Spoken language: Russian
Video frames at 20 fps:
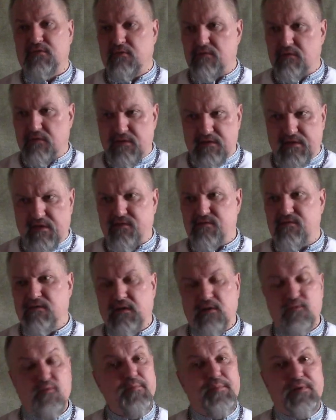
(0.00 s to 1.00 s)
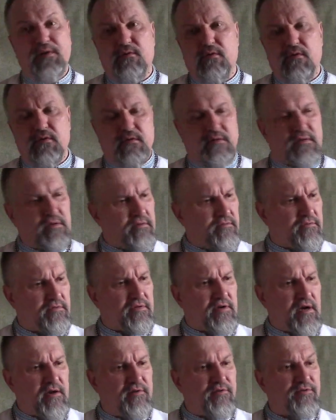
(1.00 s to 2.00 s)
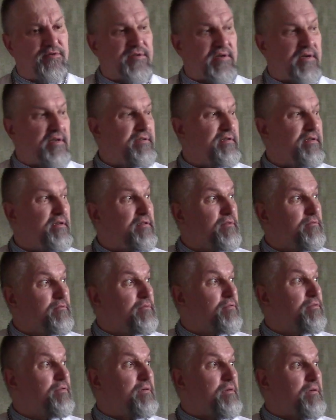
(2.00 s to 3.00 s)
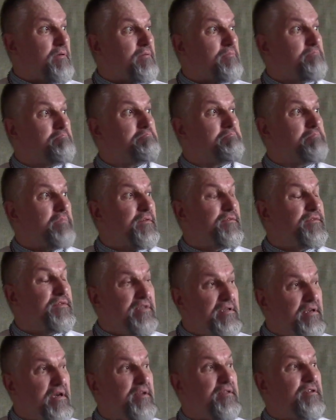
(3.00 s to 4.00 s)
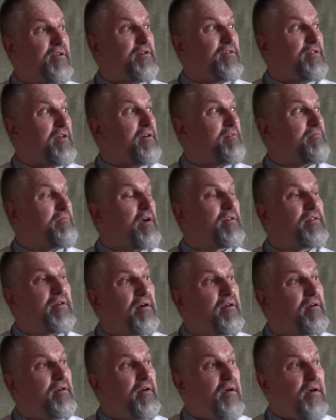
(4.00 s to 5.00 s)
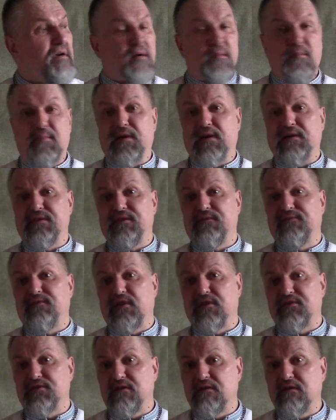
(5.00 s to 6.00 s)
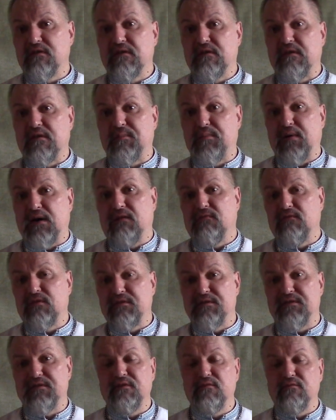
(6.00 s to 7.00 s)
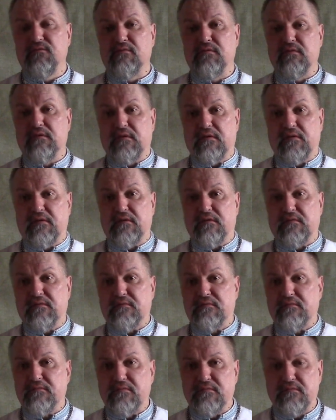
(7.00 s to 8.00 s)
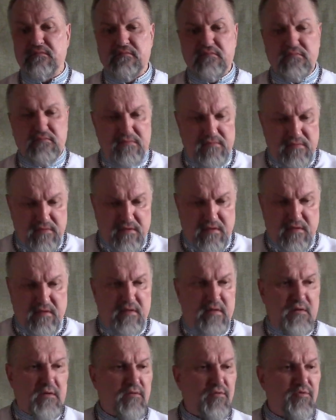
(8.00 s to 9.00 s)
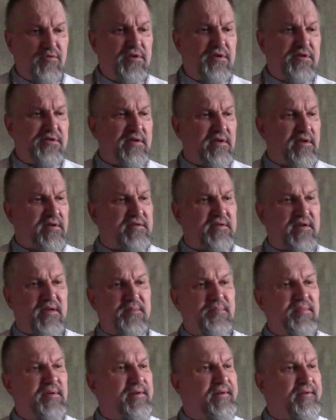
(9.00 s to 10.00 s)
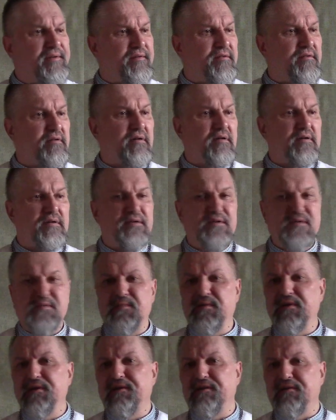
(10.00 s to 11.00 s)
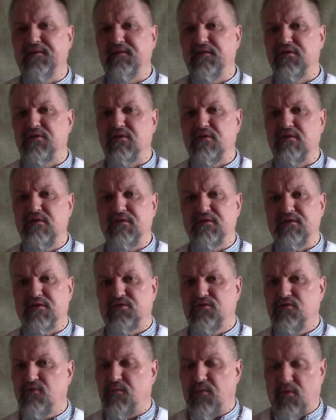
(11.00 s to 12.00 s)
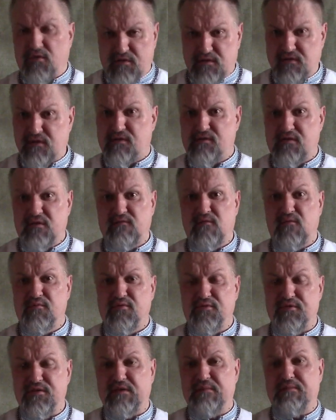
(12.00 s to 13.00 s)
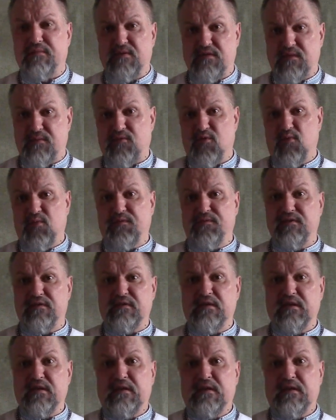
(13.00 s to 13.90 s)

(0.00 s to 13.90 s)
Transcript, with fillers: он сразу на ум приходит, это вот как иллюстрация, это вот э, в деяниях, да, когда братьев наших, э, Павла, Силу, э, унизили, оскорбили, э, избили, значит, ни за что, просто за Слово Божье, про проповедь